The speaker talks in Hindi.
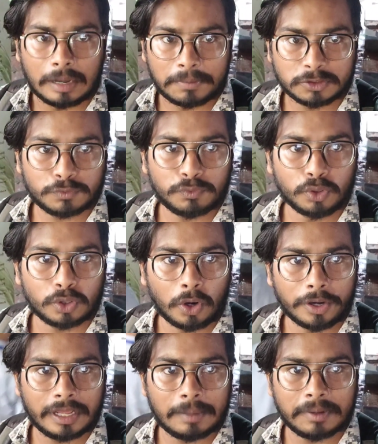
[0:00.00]
पर जो फूड
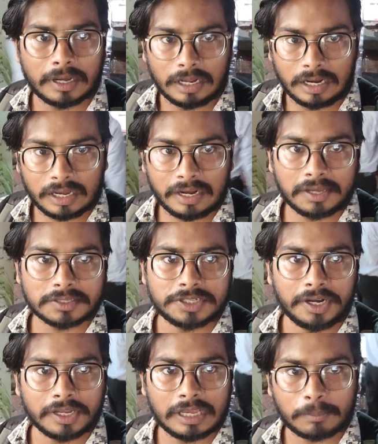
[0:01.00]
कोर्ट है यहाँ पर अलग अलग
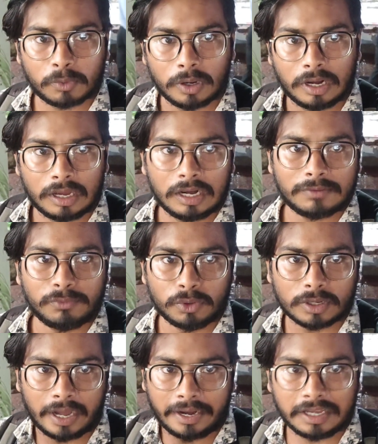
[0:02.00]
स्टेट के आपको अलग अलग
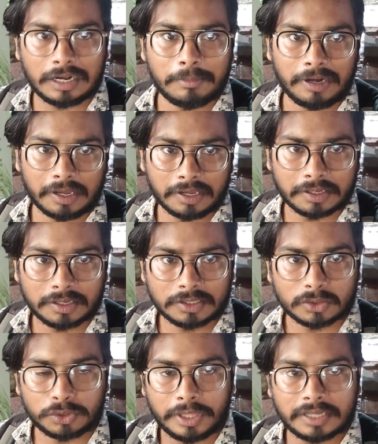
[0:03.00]
फूड खाने के लिए मिलेंगे
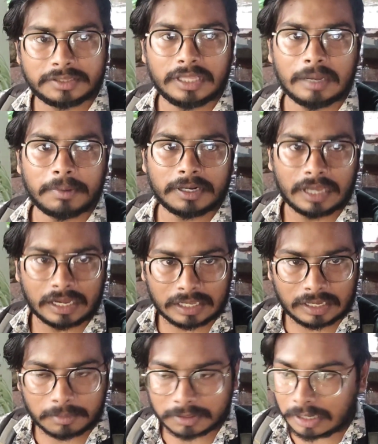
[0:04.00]
तो देखते हैं यहाँ पर क्या
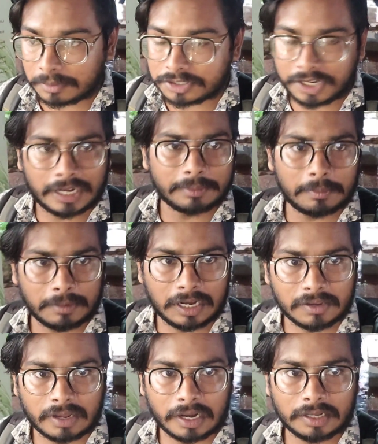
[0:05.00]
क्या मतलब स्टेट हमें
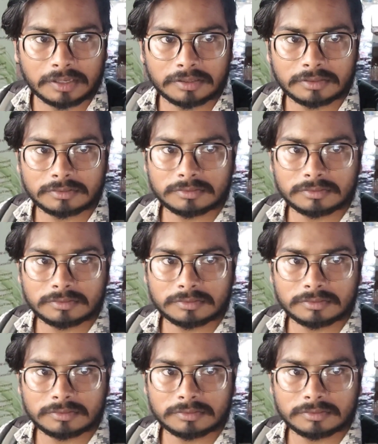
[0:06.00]
मिलने वाला है